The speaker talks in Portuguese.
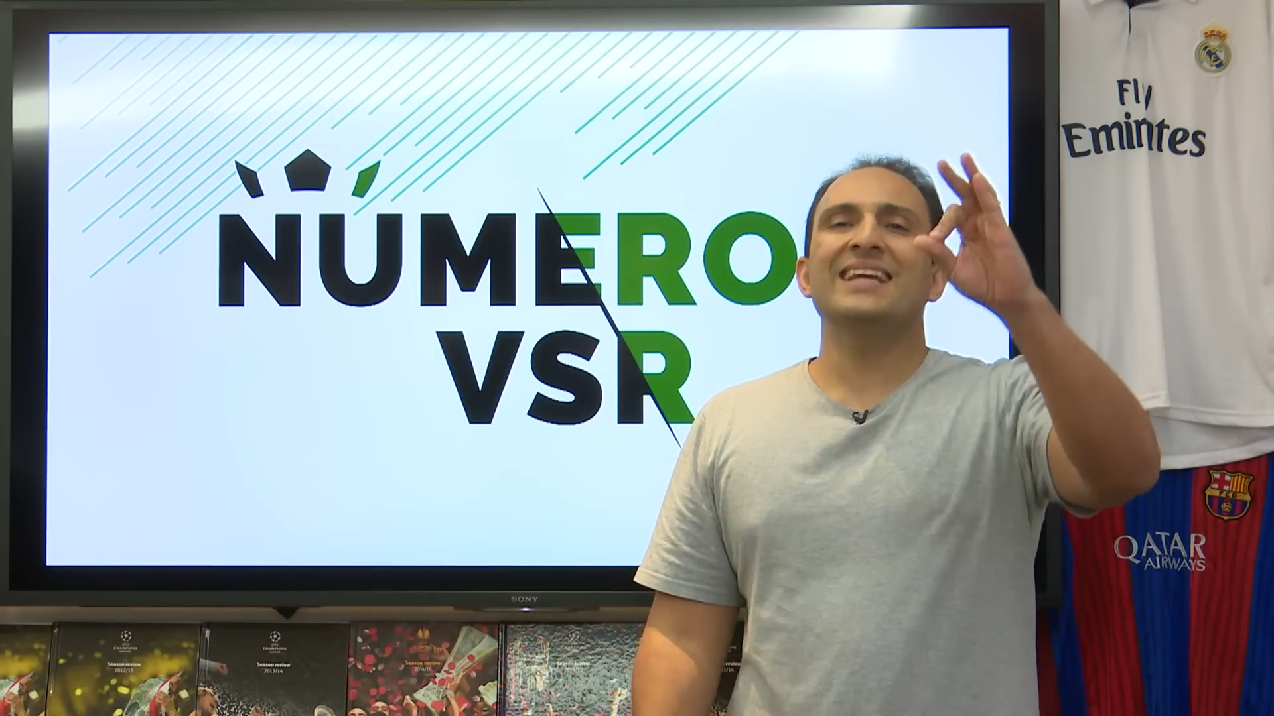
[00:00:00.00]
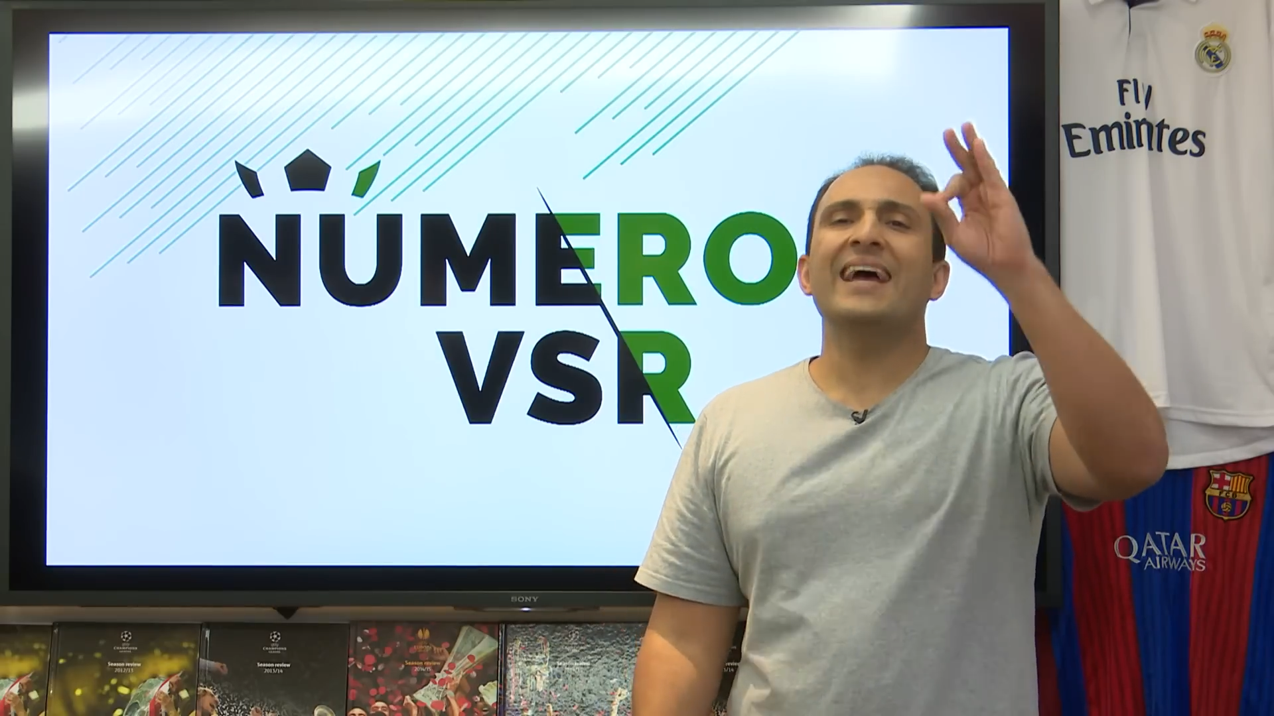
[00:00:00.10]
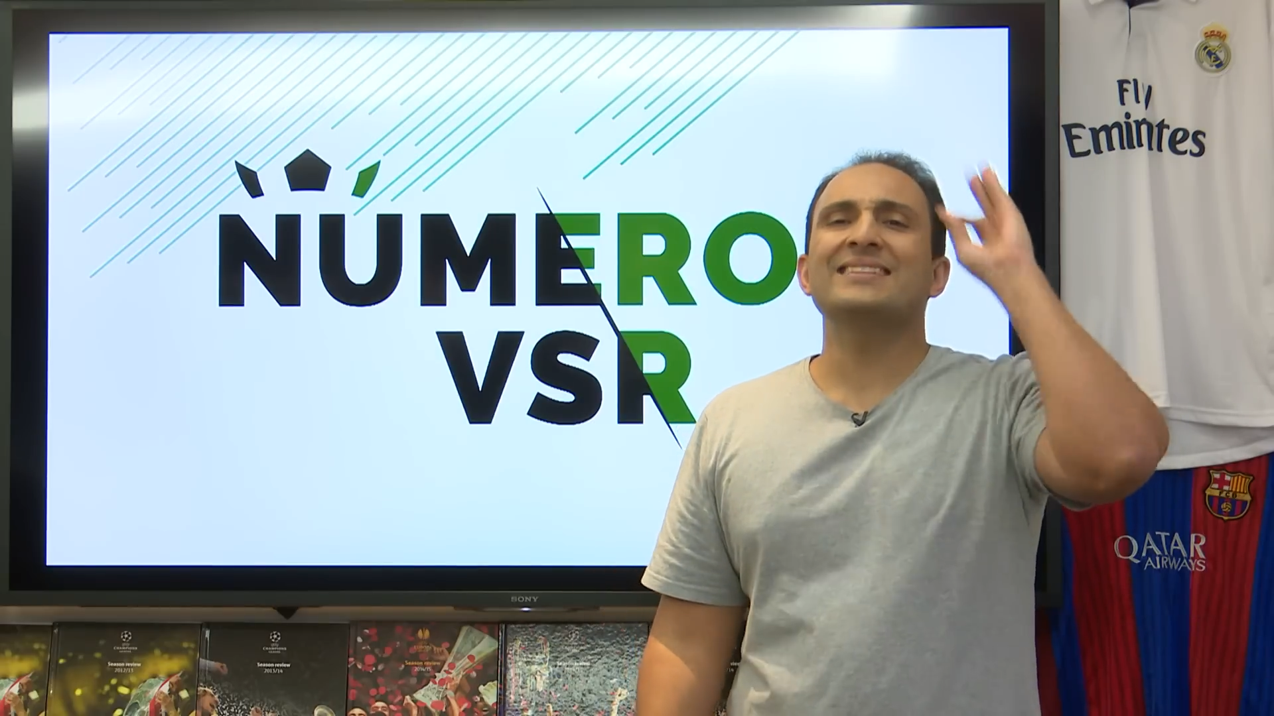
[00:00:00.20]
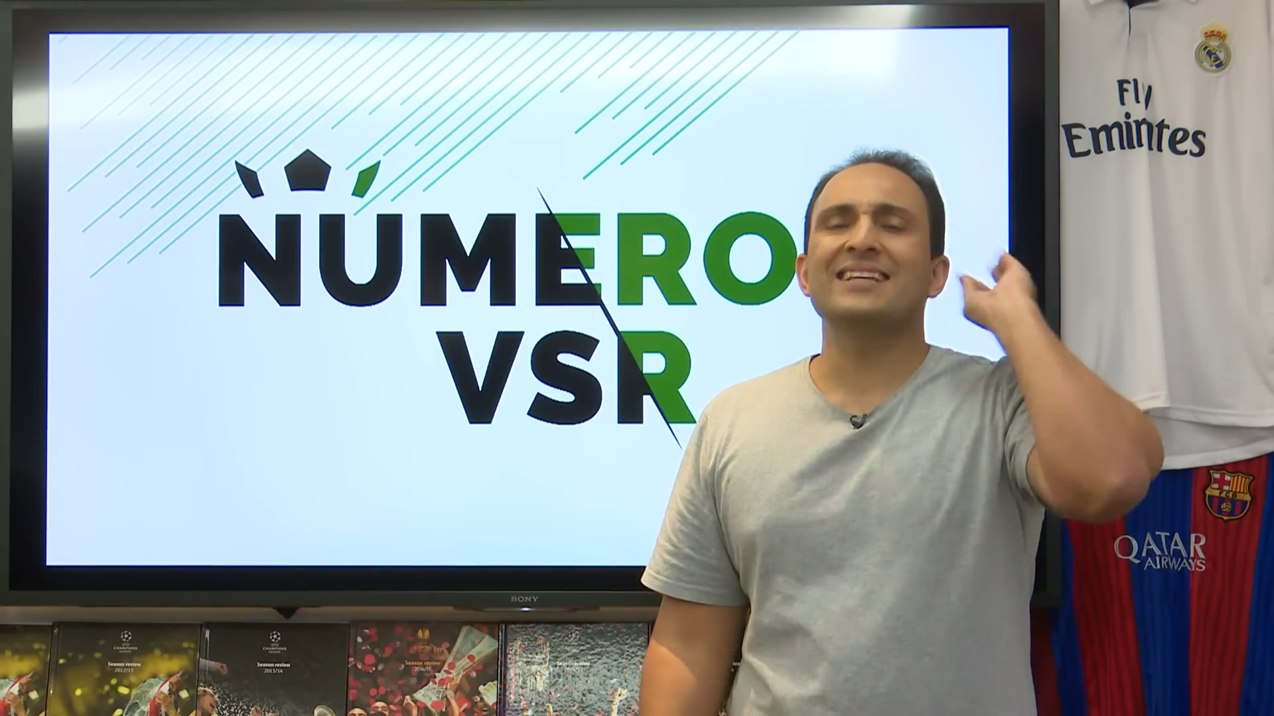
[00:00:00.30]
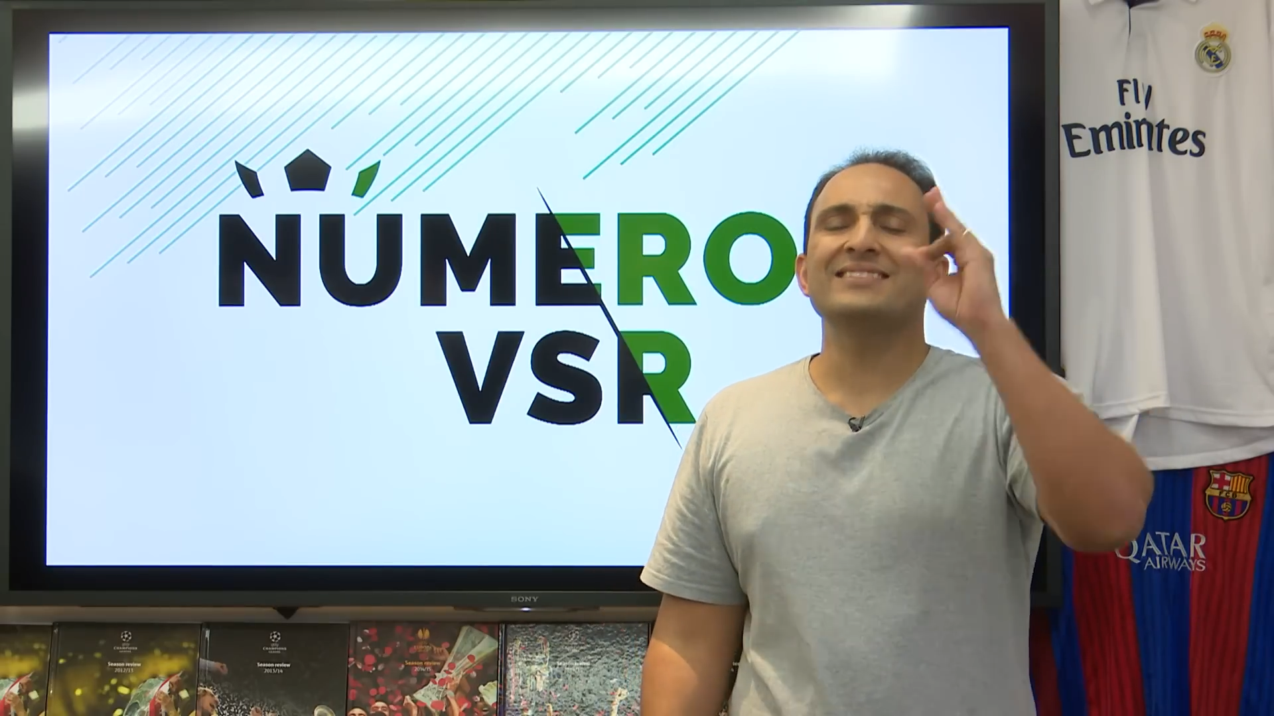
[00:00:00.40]

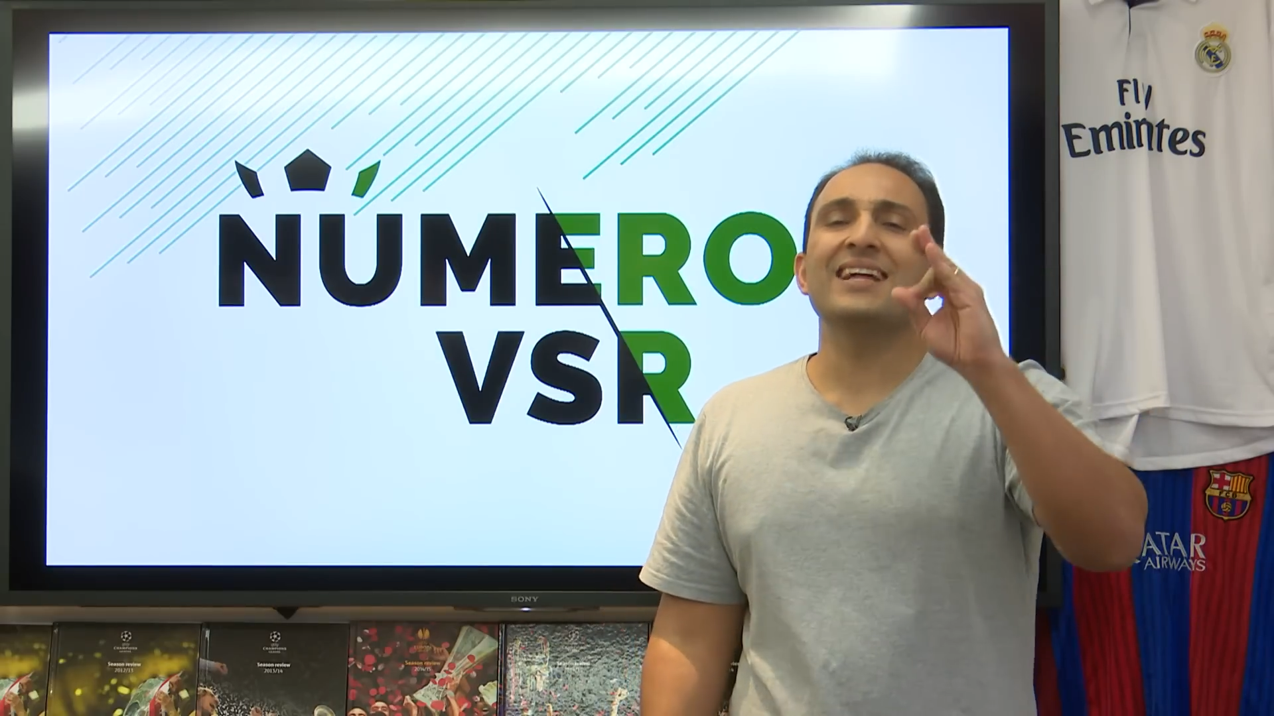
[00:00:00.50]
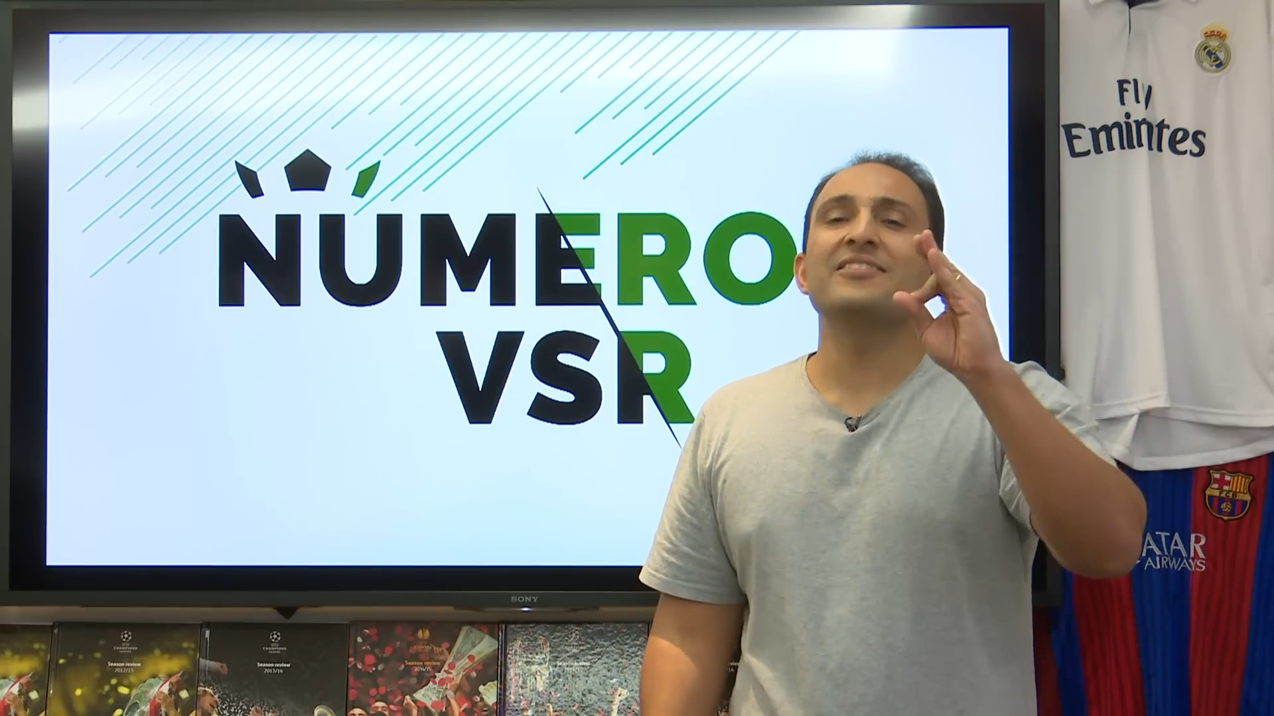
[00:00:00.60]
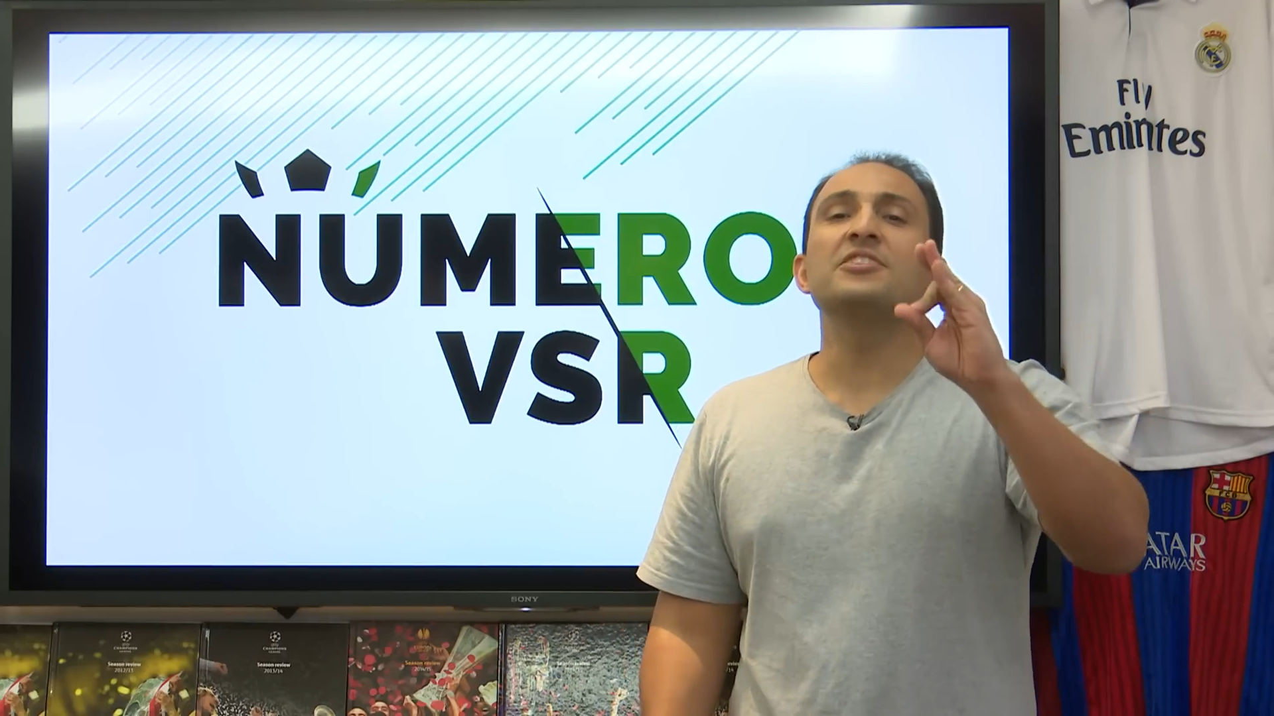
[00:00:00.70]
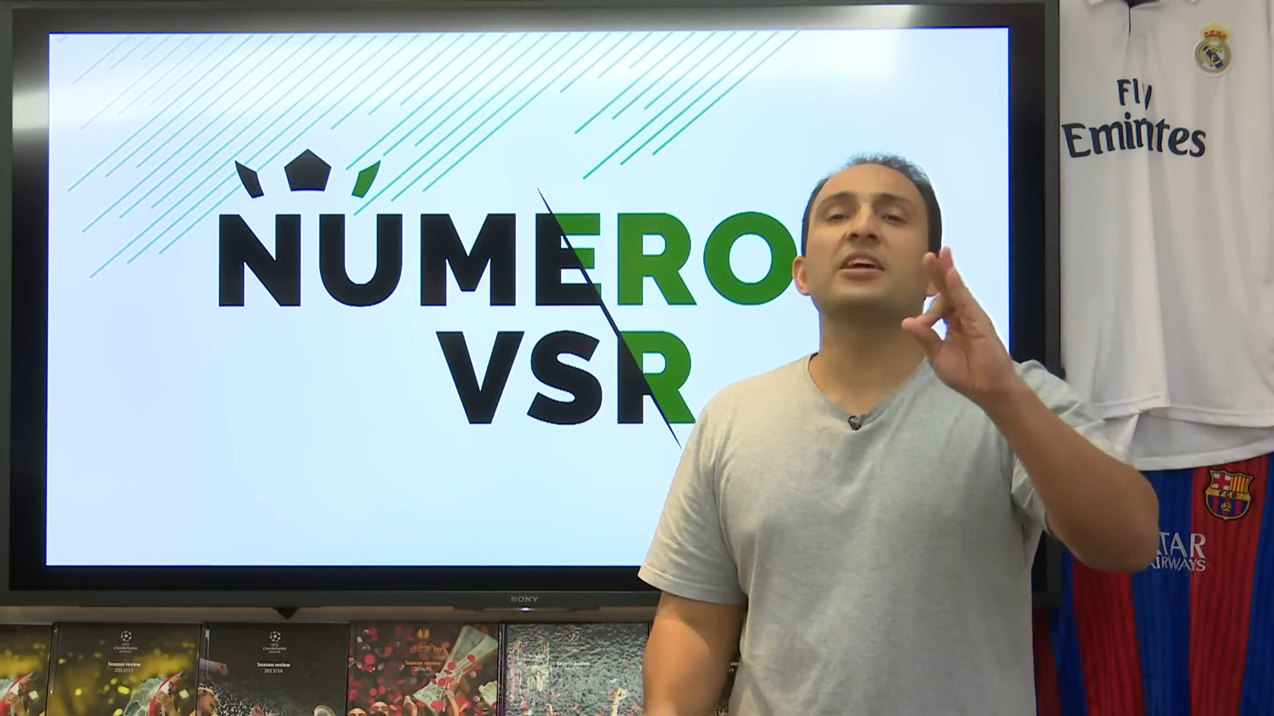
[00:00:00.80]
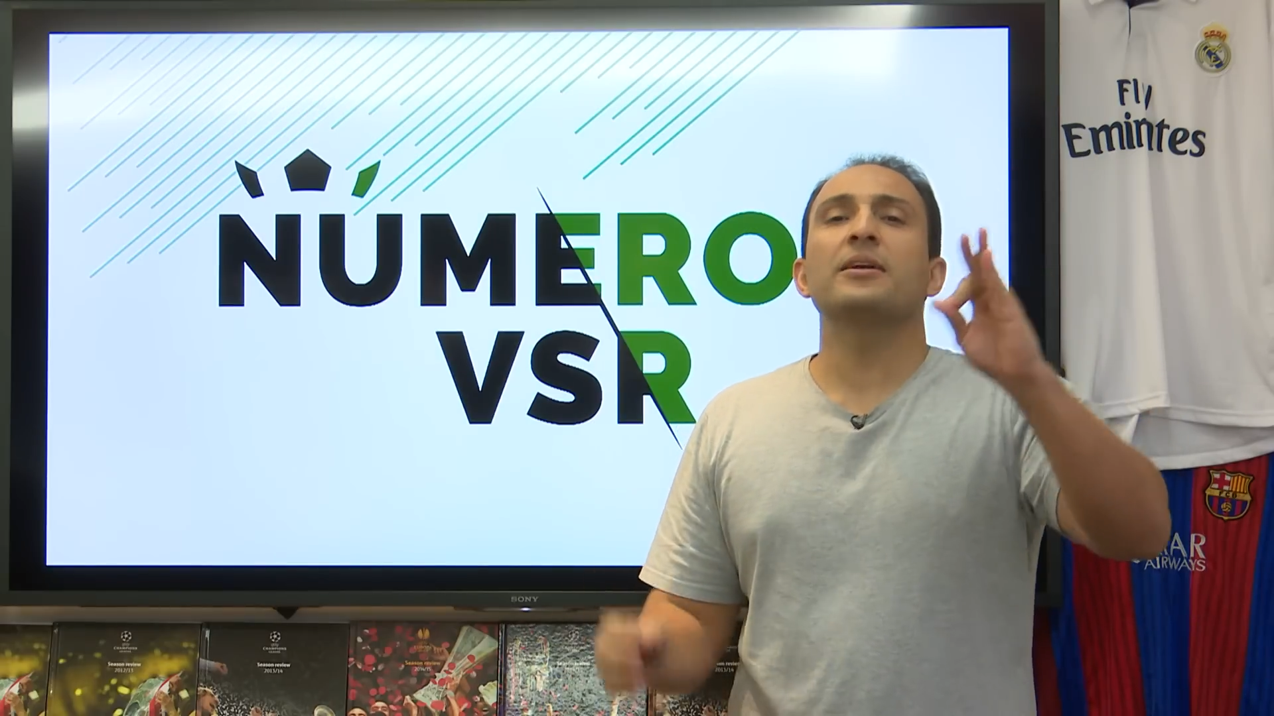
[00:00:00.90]
essa estatística